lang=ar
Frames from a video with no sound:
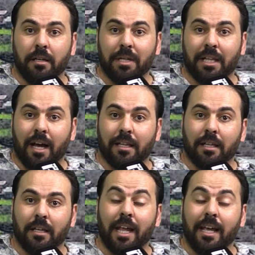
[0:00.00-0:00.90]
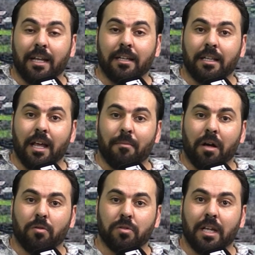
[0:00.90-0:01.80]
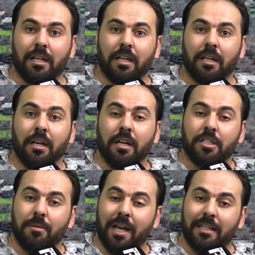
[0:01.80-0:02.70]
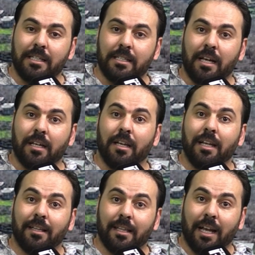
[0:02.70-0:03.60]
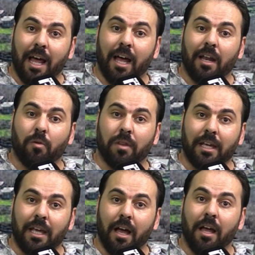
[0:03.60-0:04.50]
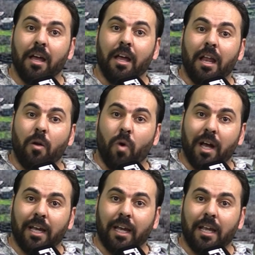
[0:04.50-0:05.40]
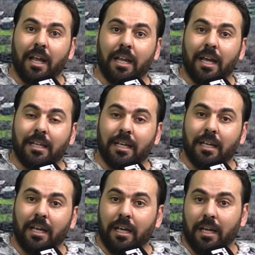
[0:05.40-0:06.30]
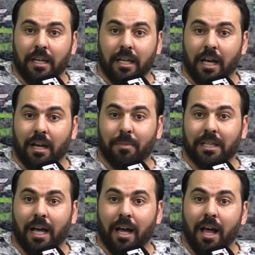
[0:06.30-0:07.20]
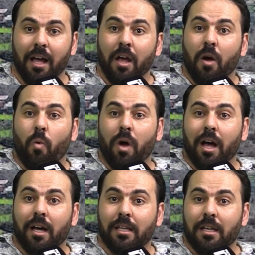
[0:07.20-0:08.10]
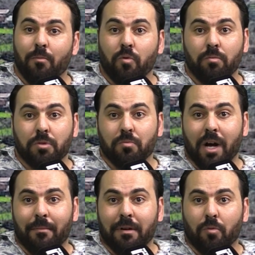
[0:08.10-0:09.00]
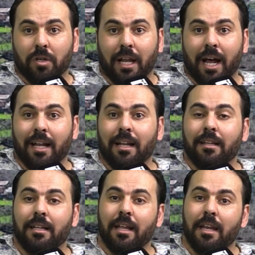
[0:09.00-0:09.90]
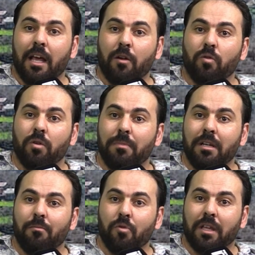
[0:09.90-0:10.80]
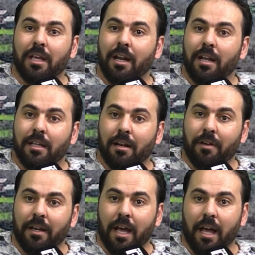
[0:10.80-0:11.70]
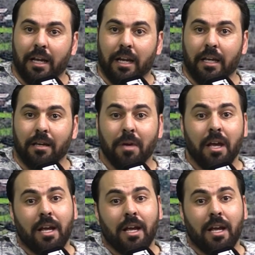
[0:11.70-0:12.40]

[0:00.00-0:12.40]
يعني منطقه دائره كتامه خصوصا جامعة إيساغن للاطلاع على الوضعية الواقعية لهذه يعني المنطقة وقدموا مجموعة من المقترحات التي تنهل من المذكرة التي رفعناها إليهم